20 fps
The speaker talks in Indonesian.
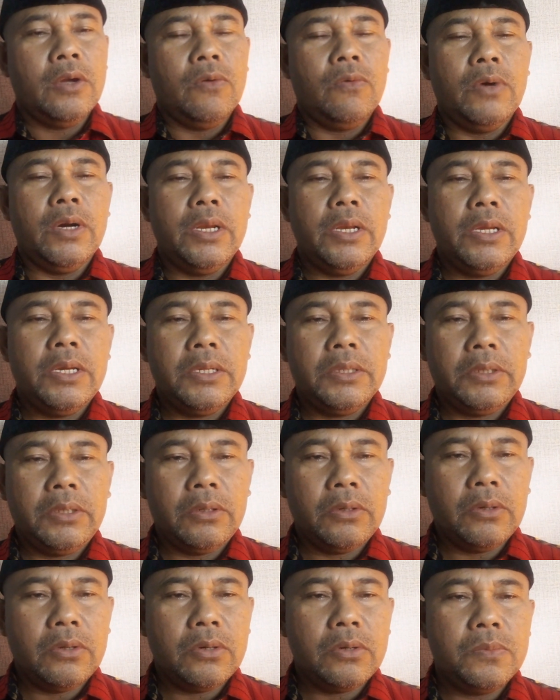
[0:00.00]
la
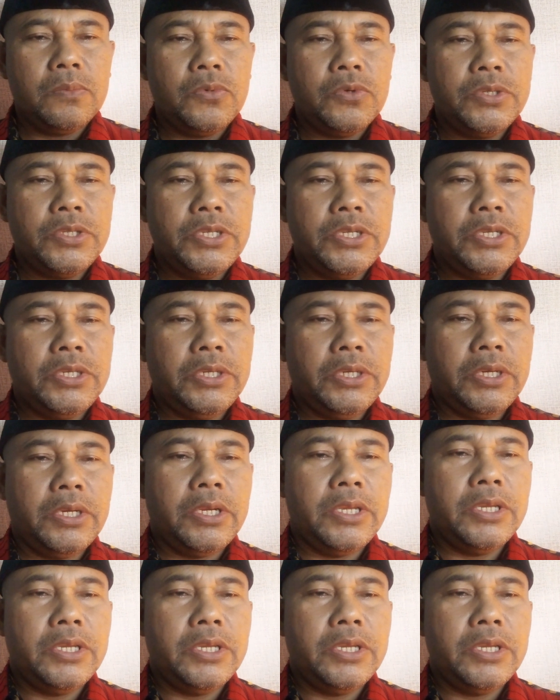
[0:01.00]
taqrabu jinna